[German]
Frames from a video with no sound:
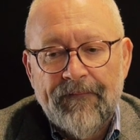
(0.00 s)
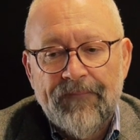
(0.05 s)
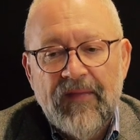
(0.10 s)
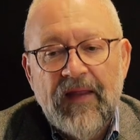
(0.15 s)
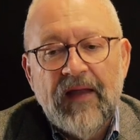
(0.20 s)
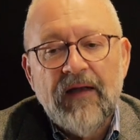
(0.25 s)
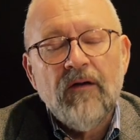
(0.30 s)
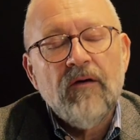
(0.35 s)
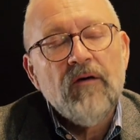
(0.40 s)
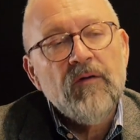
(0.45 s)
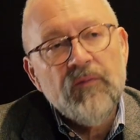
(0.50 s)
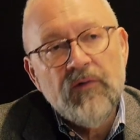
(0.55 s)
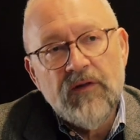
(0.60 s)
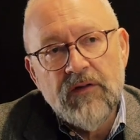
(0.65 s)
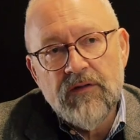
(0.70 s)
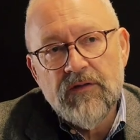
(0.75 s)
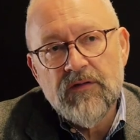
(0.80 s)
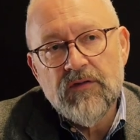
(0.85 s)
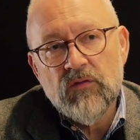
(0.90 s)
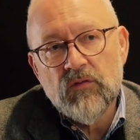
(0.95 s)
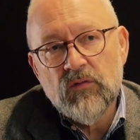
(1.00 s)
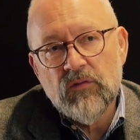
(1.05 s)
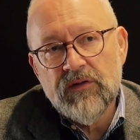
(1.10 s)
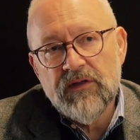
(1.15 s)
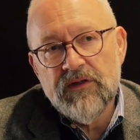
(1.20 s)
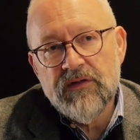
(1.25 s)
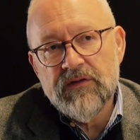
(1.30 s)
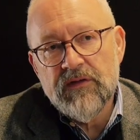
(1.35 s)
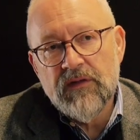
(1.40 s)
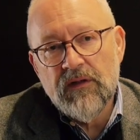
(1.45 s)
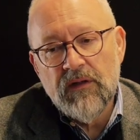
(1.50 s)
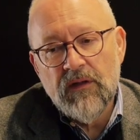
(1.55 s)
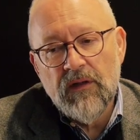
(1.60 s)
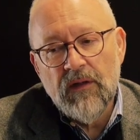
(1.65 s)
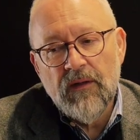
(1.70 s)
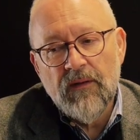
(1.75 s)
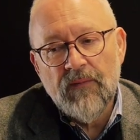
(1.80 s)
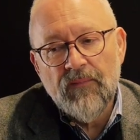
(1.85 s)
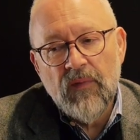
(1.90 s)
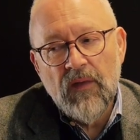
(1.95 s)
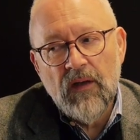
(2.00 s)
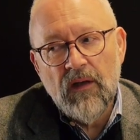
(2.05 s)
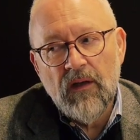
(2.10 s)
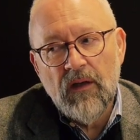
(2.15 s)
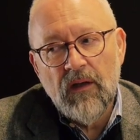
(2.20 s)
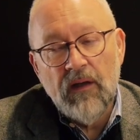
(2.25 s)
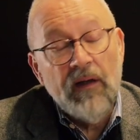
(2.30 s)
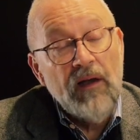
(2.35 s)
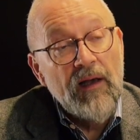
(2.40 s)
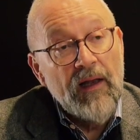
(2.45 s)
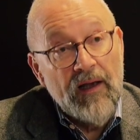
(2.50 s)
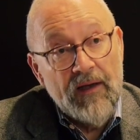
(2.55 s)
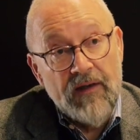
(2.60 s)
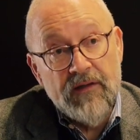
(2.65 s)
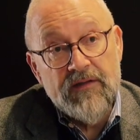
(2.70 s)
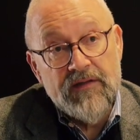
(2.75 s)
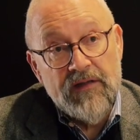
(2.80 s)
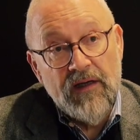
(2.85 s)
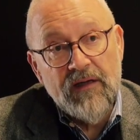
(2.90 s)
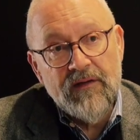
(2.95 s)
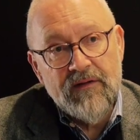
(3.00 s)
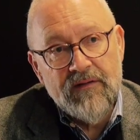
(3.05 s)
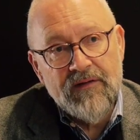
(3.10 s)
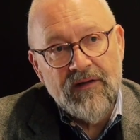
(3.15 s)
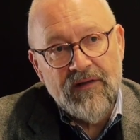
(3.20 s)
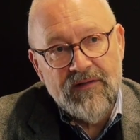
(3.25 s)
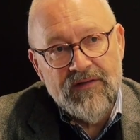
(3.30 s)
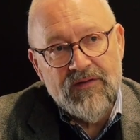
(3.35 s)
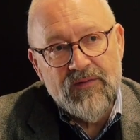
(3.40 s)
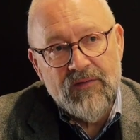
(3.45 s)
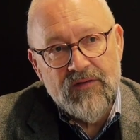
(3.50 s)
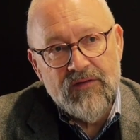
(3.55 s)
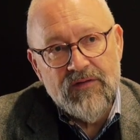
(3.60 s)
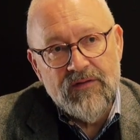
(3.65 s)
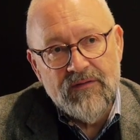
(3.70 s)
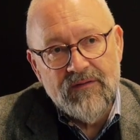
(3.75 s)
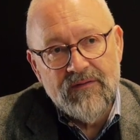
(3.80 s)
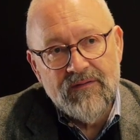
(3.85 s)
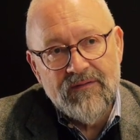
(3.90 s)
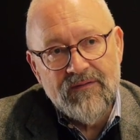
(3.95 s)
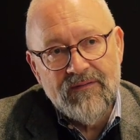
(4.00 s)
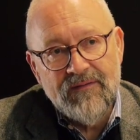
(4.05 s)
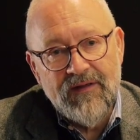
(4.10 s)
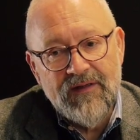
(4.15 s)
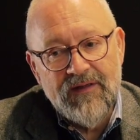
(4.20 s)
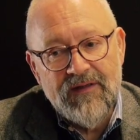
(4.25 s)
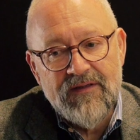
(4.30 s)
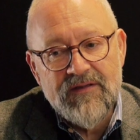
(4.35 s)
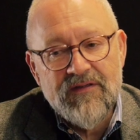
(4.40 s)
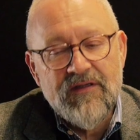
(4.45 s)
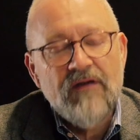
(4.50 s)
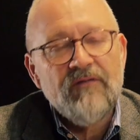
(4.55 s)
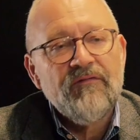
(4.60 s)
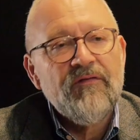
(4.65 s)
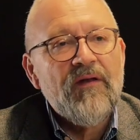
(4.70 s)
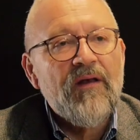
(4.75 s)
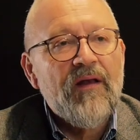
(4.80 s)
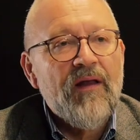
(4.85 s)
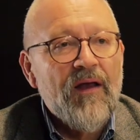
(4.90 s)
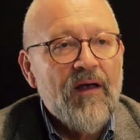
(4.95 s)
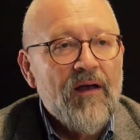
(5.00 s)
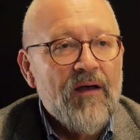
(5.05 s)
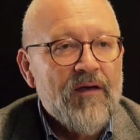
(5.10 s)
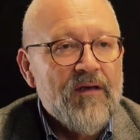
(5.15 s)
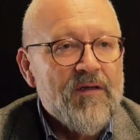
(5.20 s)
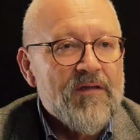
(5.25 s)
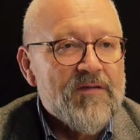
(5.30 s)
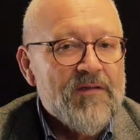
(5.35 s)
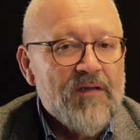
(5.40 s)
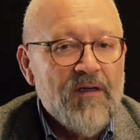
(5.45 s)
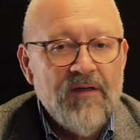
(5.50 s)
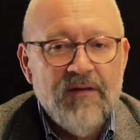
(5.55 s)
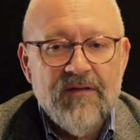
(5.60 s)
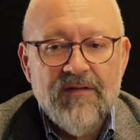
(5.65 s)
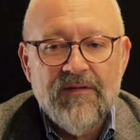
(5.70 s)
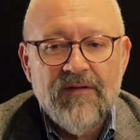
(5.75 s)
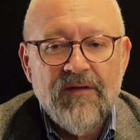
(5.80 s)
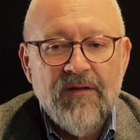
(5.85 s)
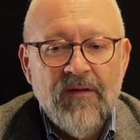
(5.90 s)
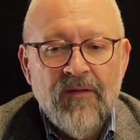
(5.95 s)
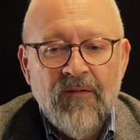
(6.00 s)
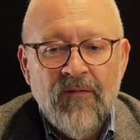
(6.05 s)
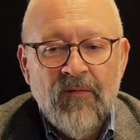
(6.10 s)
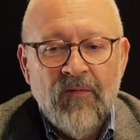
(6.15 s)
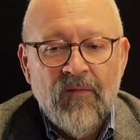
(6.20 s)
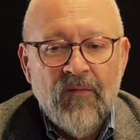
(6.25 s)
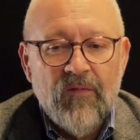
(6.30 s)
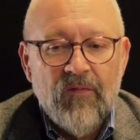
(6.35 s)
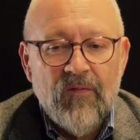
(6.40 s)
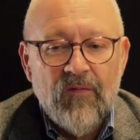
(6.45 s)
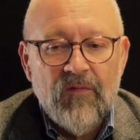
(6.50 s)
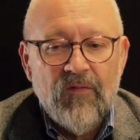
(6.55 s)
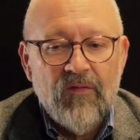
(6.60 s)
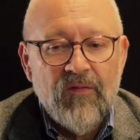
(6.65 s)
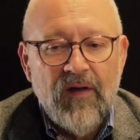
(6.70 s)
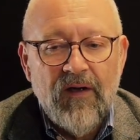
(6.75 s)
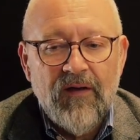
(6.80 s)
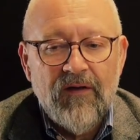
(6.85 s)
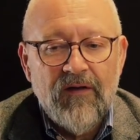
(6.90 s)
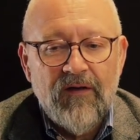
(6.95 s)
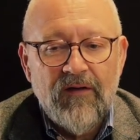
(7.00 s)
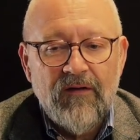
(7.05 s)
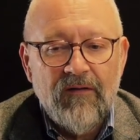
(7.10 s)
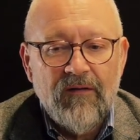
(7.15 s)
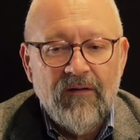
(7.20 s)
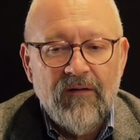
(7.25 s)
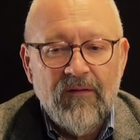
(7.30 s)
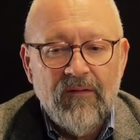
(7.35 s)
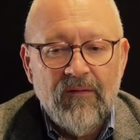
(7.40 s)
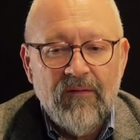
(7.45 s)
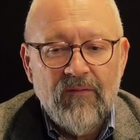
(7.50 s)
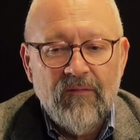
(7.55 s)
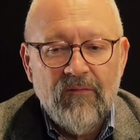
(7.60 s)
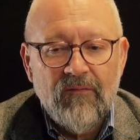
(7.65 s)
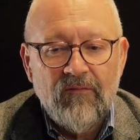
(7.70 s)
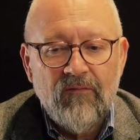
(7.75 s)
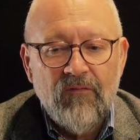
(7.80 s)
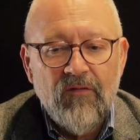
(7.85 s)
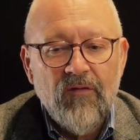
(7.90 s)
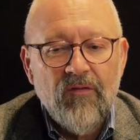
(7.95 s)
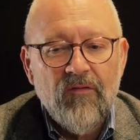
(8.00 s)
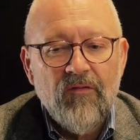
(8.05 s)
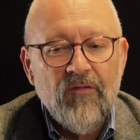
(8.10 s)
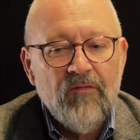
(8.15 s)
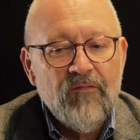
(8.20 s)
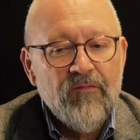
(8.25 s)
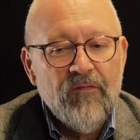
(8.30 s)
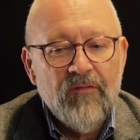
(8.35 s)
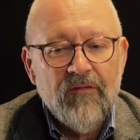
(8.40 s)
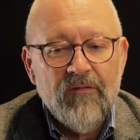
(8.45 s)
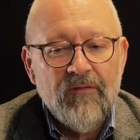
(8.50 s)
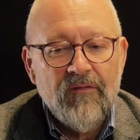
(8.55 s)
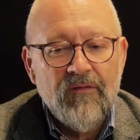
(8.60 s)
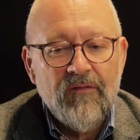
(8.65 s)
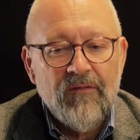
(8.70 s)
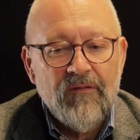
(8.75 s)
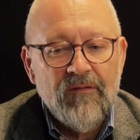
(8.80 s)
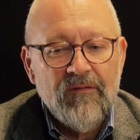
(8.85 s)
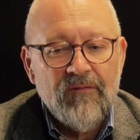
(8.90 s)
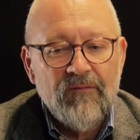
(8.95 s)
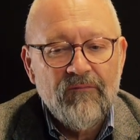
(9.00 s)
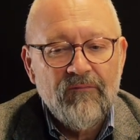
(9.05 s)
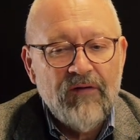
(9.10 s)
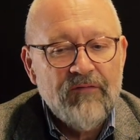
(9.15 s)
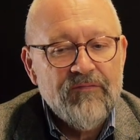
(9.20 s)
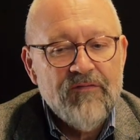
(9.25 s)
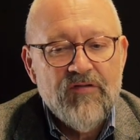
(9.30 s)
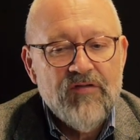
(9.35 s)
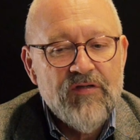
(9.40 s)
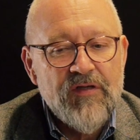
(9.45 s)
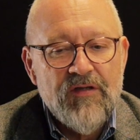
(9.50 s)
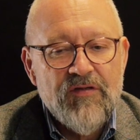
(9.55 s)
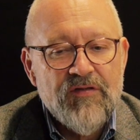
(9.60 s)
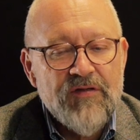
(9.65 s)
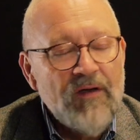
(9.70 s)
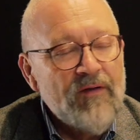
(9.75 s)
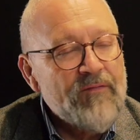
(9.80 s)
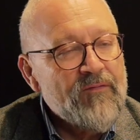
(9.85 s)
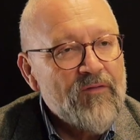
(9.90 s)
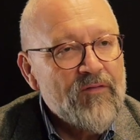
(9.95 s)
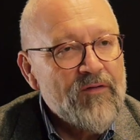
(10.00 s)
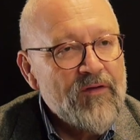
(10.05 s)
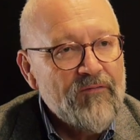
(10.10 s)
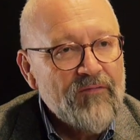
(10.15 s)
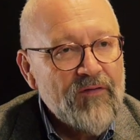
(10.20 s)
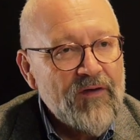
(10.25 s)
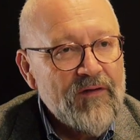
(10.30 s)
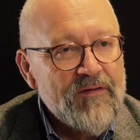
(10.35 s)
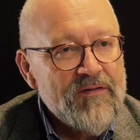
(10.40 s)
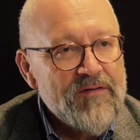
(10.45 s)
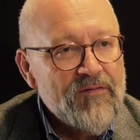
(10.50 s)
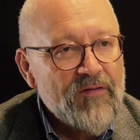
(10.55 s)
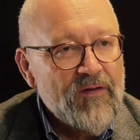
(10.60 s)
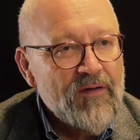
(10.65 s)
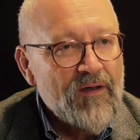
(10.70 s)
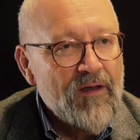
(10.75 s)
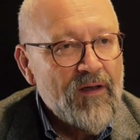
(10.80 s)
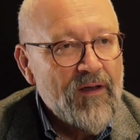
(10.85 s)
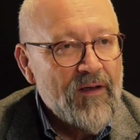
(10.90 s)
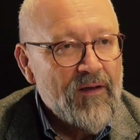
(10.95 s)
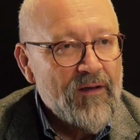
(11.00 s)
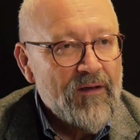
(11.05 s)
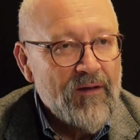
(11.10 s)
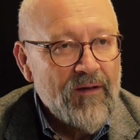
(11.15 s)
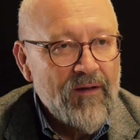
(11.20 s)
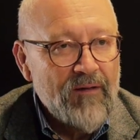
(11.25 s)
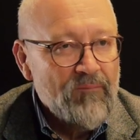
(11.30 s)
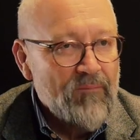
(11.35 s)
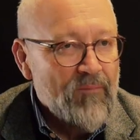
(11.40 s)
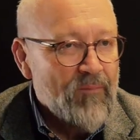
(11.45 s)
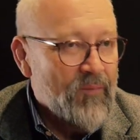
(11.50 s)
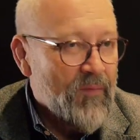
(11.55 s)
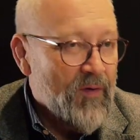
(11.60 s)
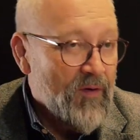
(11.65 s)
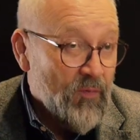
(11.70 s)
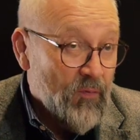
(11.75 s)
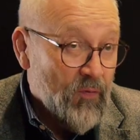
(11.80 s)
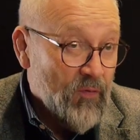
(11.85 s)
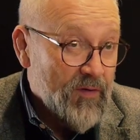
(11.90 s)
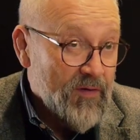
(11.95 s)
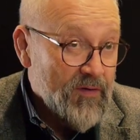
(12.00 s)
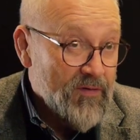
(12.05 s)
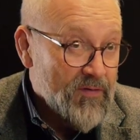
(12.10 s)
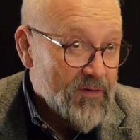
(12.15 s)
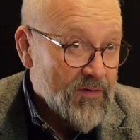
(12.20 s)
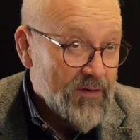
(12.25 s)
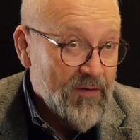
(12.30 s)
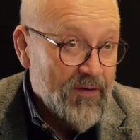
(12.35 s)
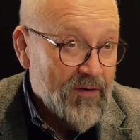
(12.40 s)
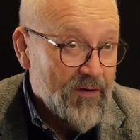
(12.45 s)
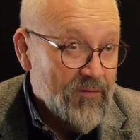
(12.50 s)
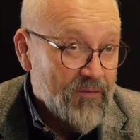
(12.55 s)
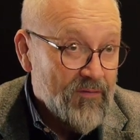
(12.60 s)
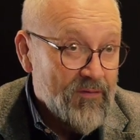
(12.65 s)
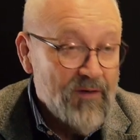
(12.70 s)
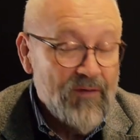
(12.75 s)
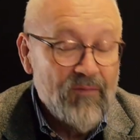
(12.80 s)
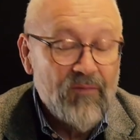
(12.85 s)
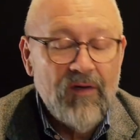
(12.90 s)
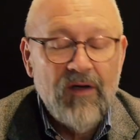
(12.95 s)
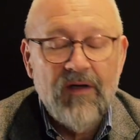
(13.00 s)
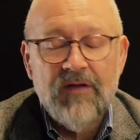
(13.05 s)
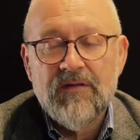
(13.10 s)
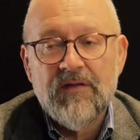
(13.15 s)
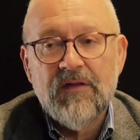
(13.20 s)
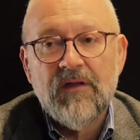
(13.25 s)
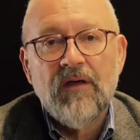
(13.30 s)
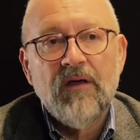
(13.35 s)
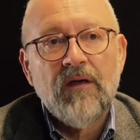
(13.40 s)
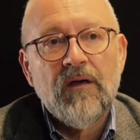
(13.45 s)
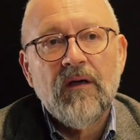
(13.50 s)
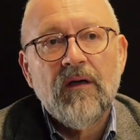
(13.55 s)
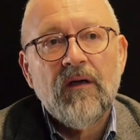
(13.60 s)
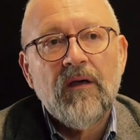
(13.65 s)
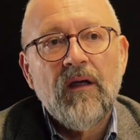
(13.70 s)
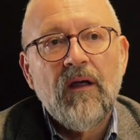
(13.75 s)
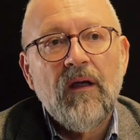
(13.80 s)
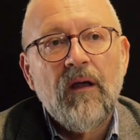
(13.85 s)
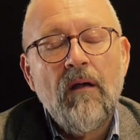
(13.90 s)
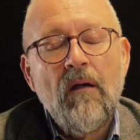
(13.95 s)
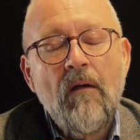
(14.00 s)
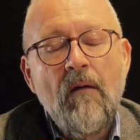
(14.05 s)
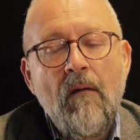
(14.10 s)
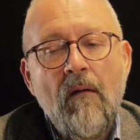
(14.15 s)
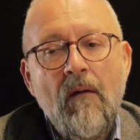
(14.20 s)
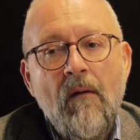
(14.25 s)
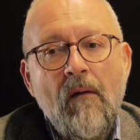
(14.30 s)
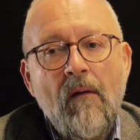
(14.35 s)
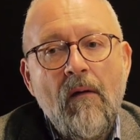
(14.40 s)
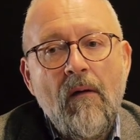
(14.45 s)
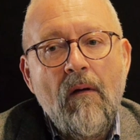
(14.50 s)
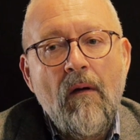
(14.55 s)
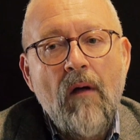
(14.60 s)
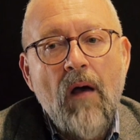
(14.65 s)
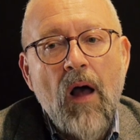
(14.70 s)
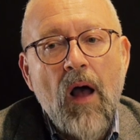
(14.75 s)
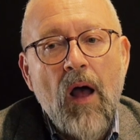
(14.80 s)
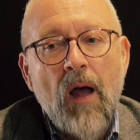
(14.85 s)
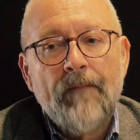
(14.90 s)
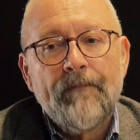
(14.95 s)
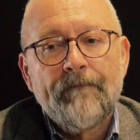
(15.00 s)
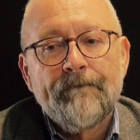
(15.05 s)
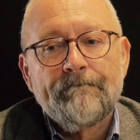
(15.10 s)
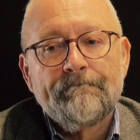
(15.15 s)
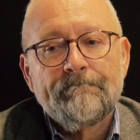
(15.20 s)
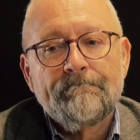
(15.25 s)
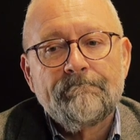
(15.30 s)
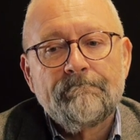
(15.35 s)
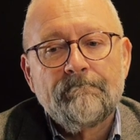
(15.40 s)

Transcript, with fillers: Dann kommt hinzu diese äh, lange Zeit dazwischen, die sehr viel länger ist als sozusagen die äh, Wirkung von äh, Waffenstillständen oder Friedensverträgen im Peloponnesischen Krieg oder im Dreißigjährigen Krieg. Ähm,